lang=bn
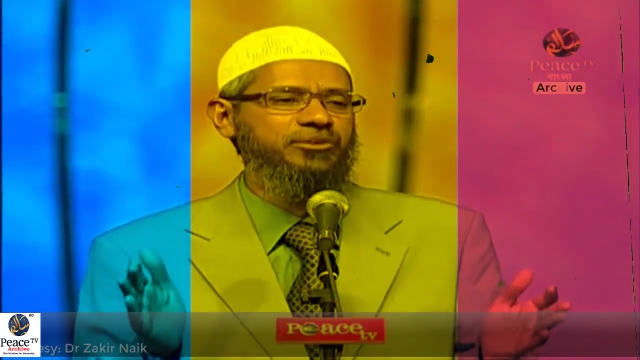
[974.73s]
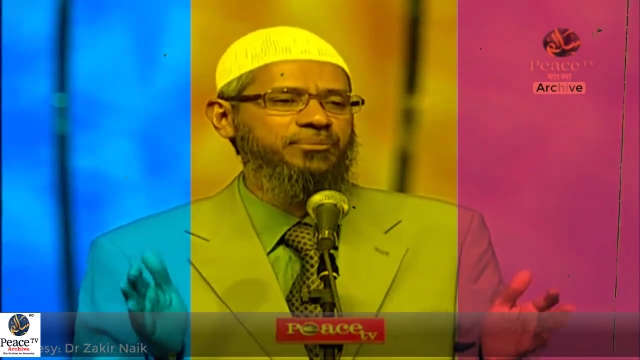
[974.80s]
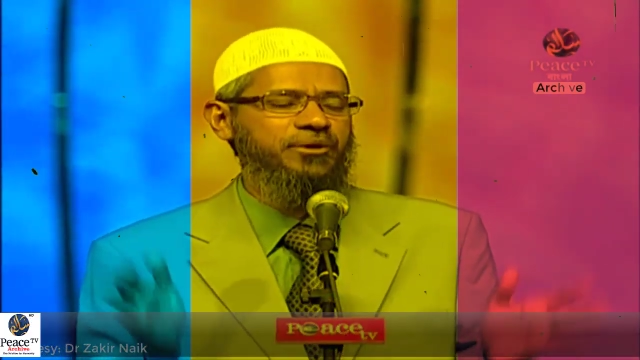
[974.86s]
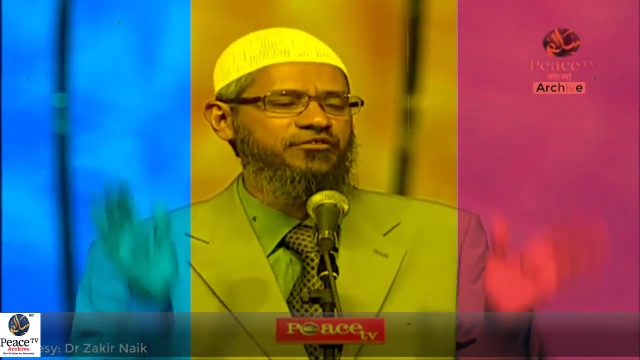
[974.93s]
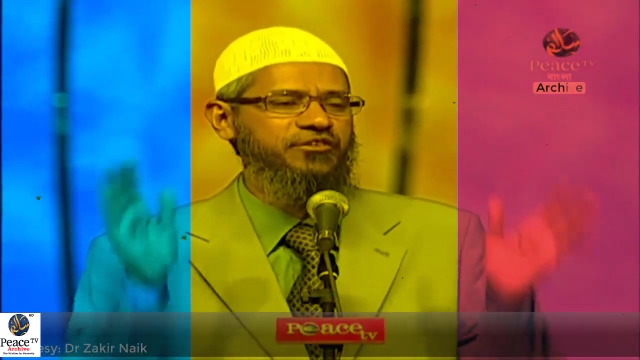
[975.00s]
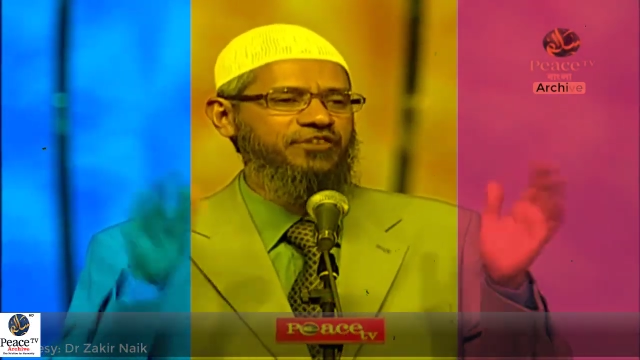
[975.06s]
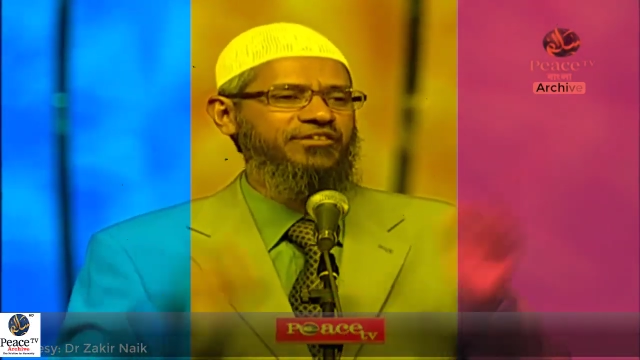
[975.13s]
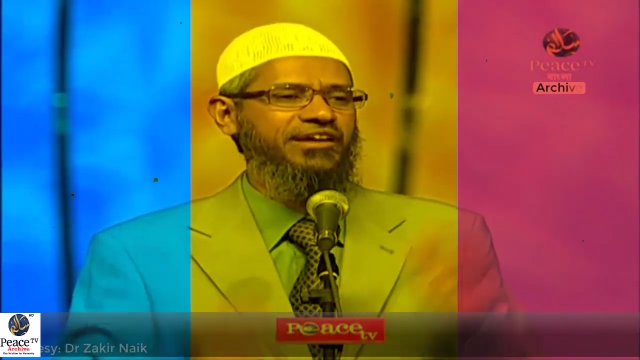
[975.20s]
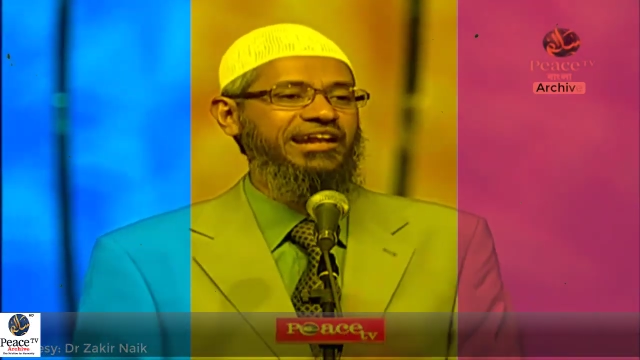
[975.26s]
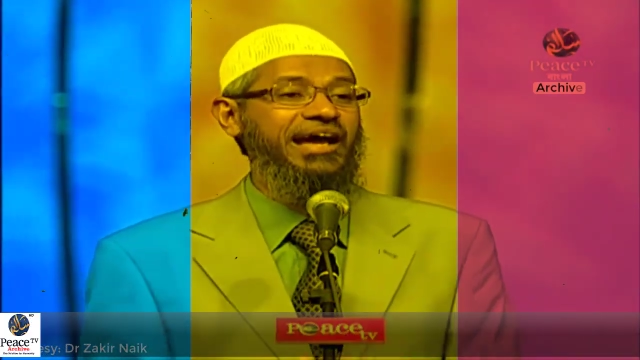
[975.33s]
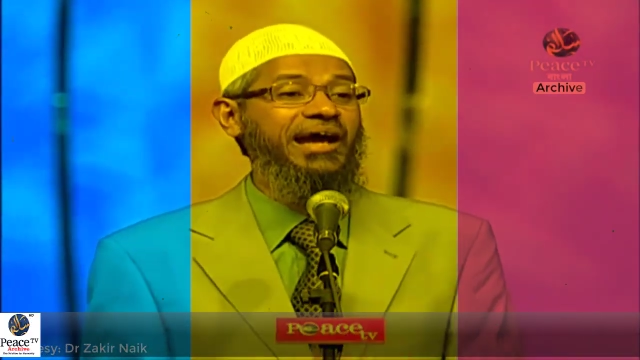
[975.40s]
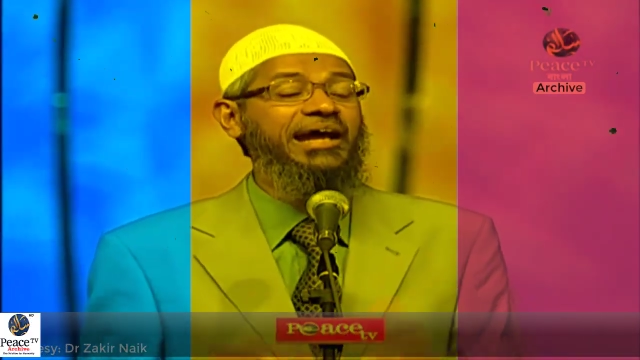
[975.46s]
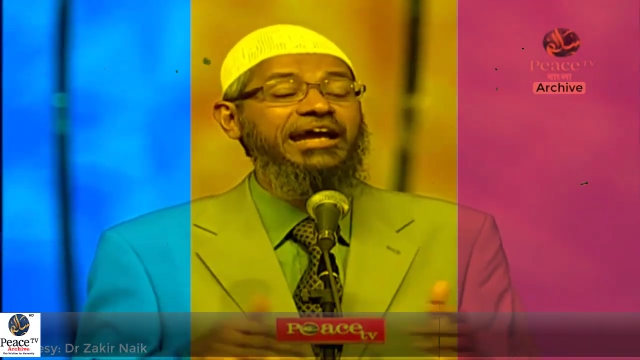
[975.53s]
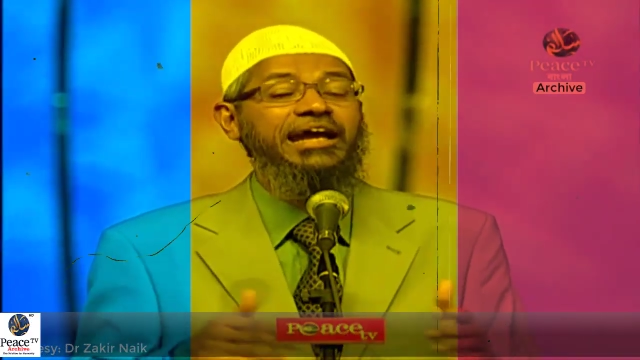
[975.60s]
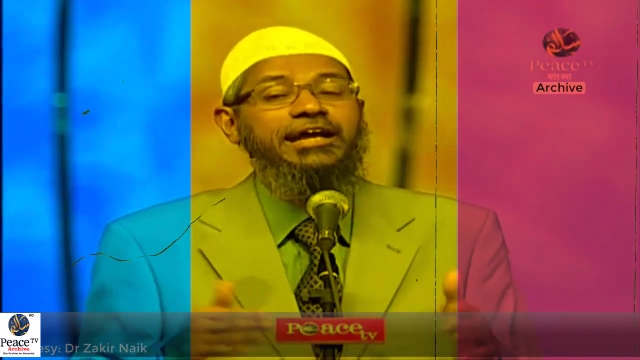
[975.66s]
আল্লাহ প্রেরিত
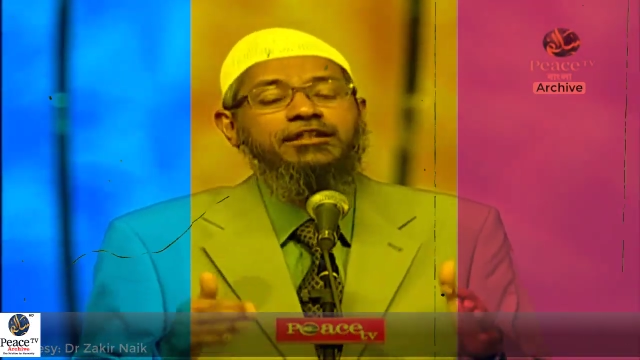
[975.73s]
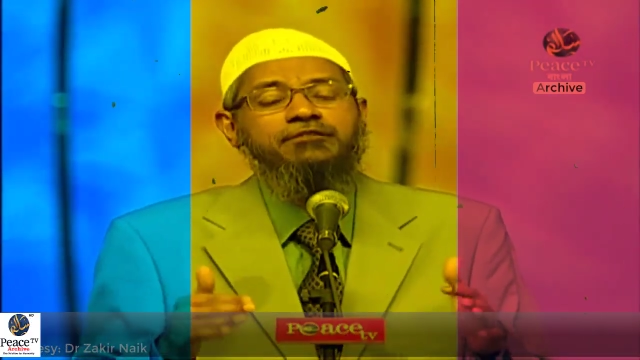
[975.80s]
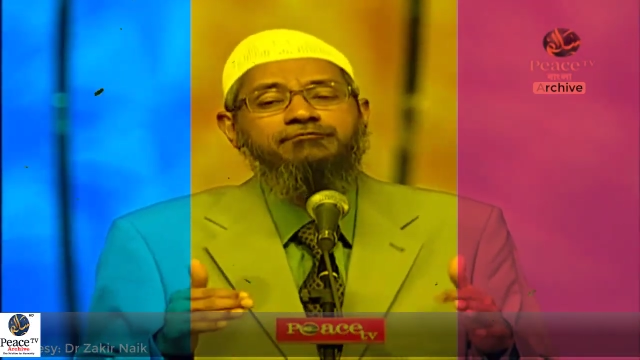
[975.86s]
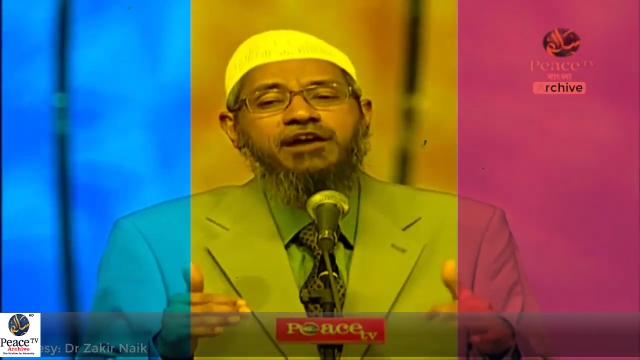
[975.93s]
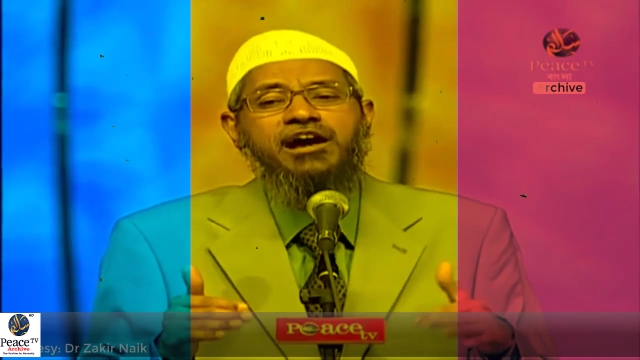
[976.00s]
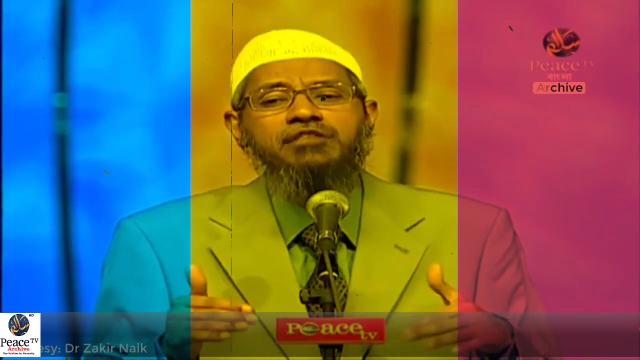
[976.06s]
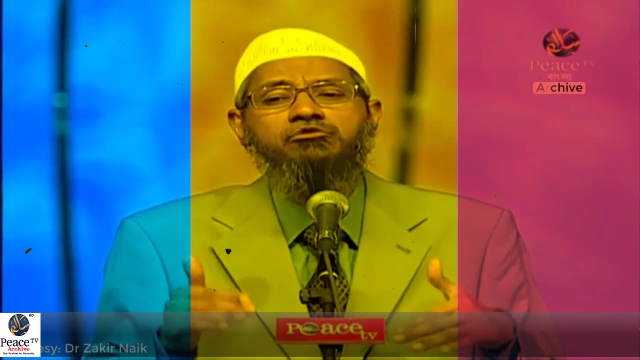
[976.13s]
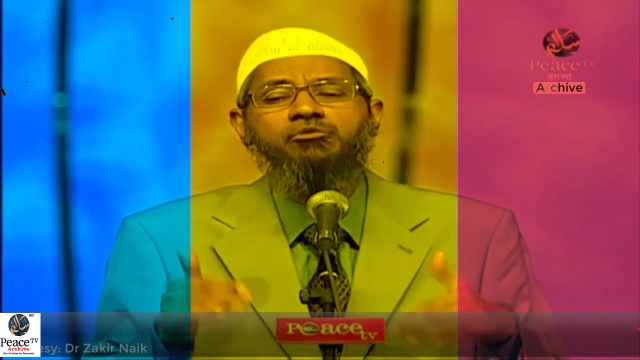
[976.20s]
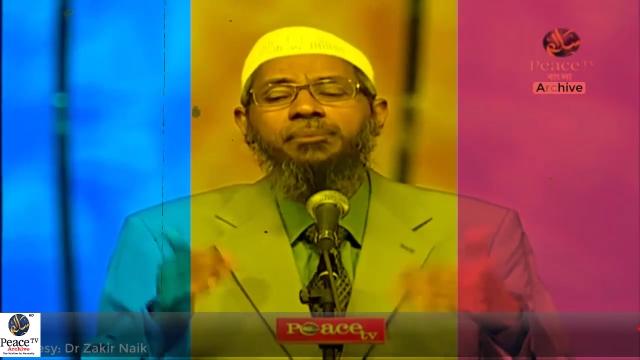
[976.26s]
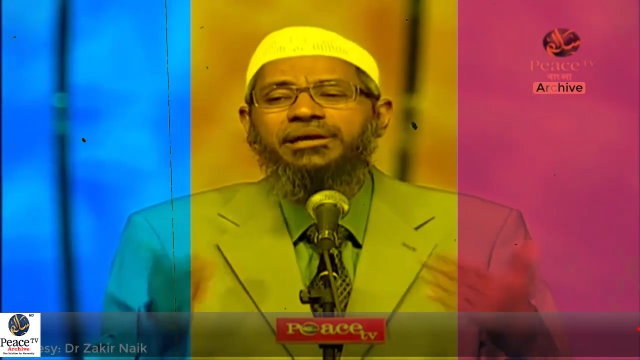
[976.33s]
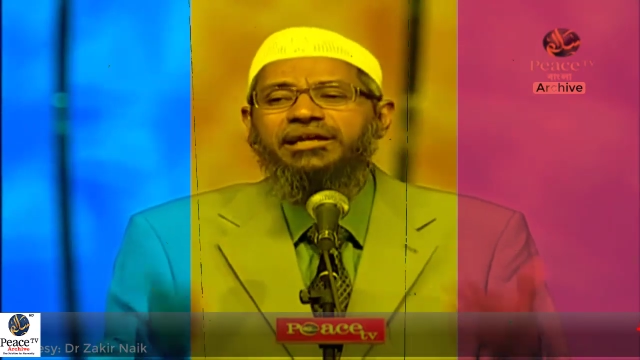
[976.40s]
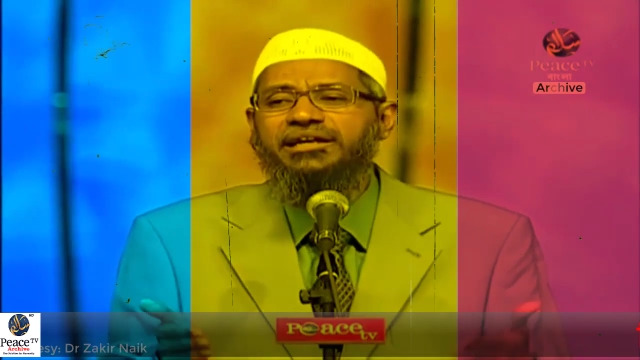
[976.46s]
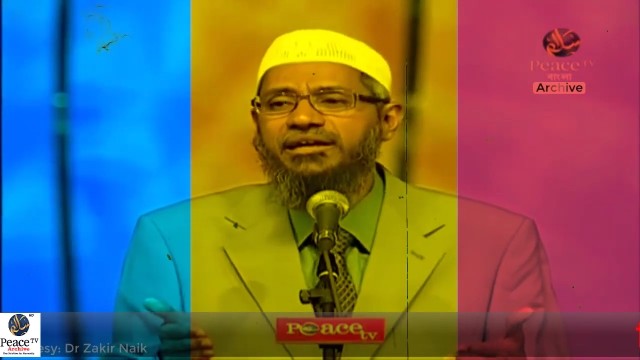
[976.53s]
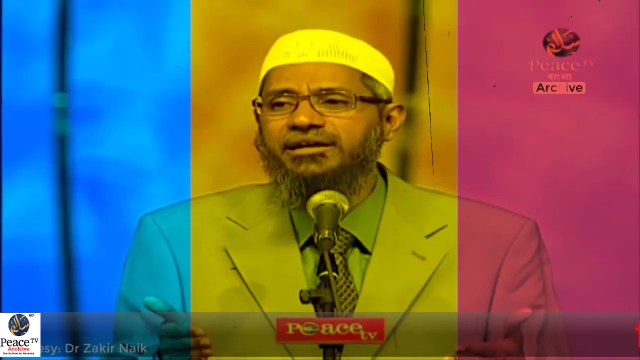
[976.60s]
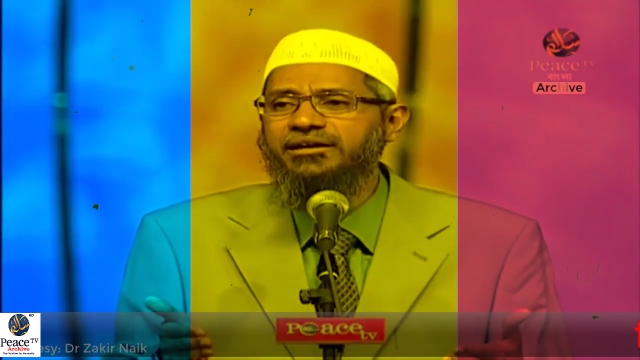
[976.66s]
পুরুষ এটা
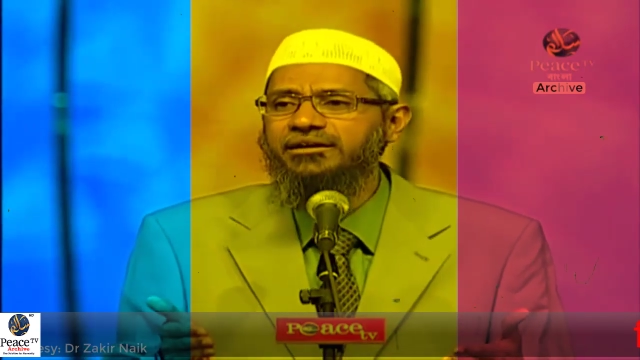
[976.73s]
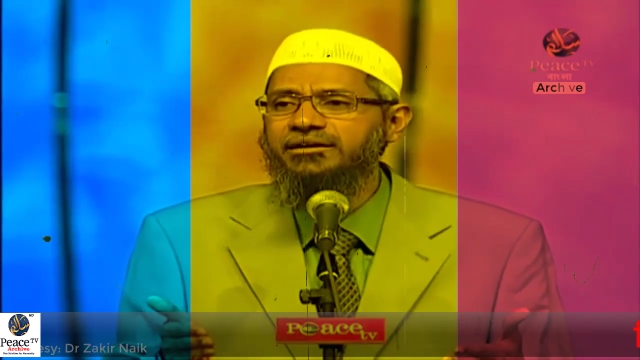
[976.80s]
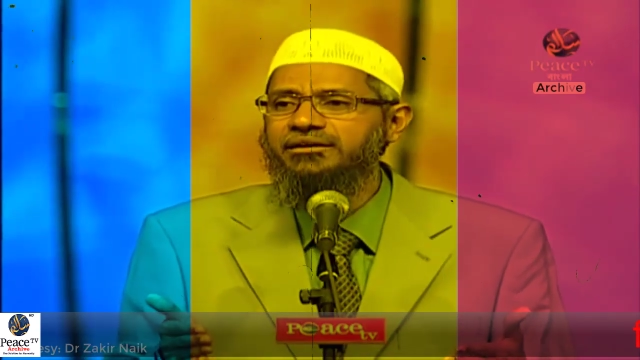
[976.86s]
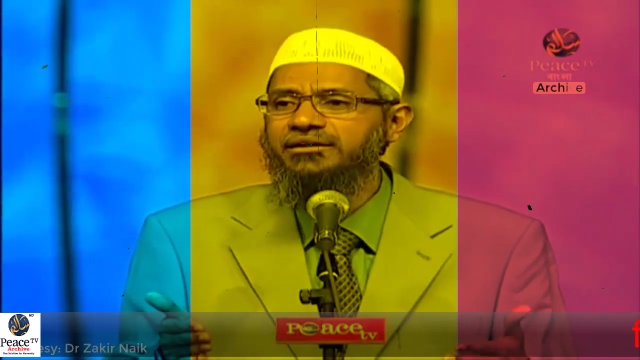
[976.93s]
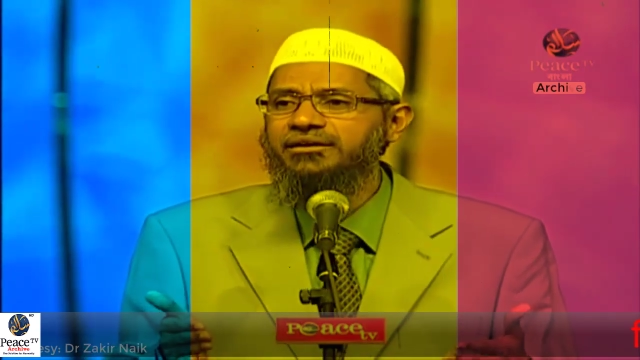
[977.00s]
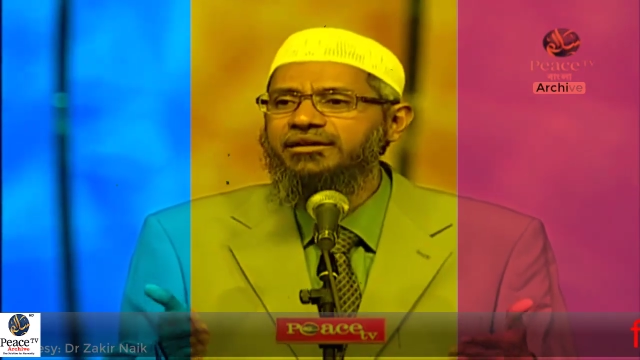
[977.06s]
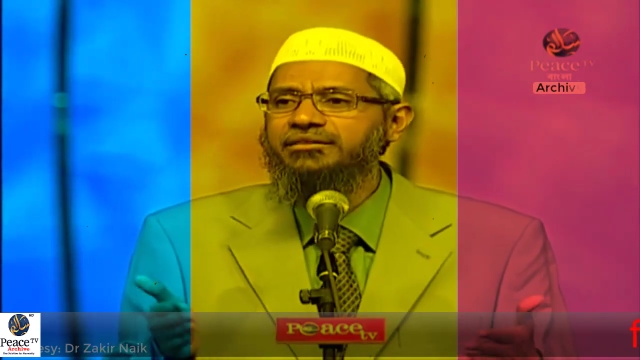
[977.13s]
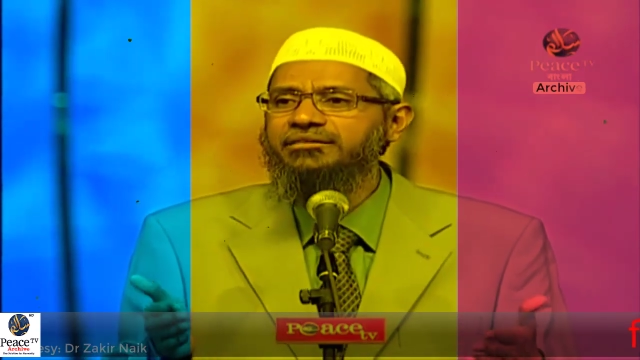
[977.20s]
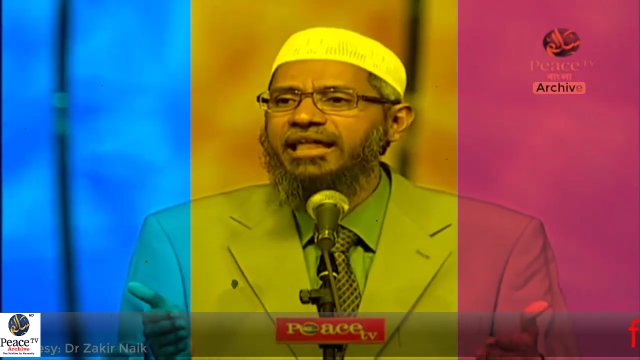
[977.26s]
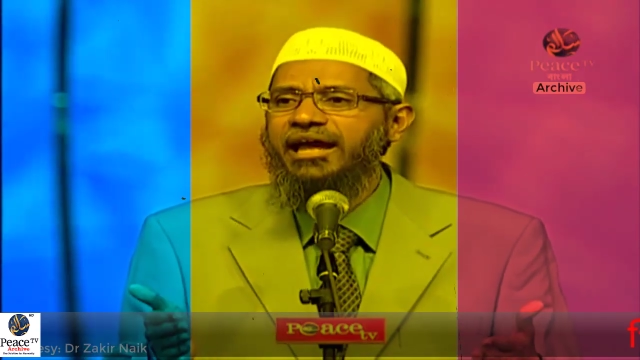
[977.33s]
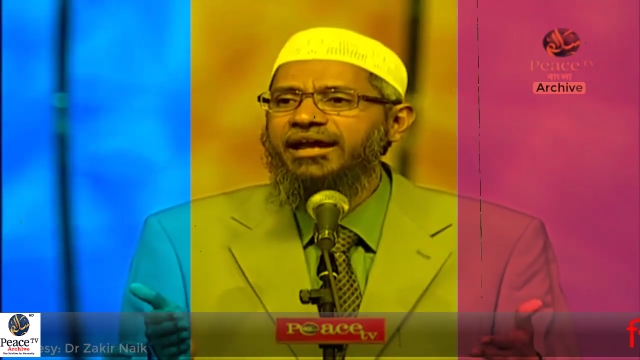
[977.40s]
বর্তমানের এই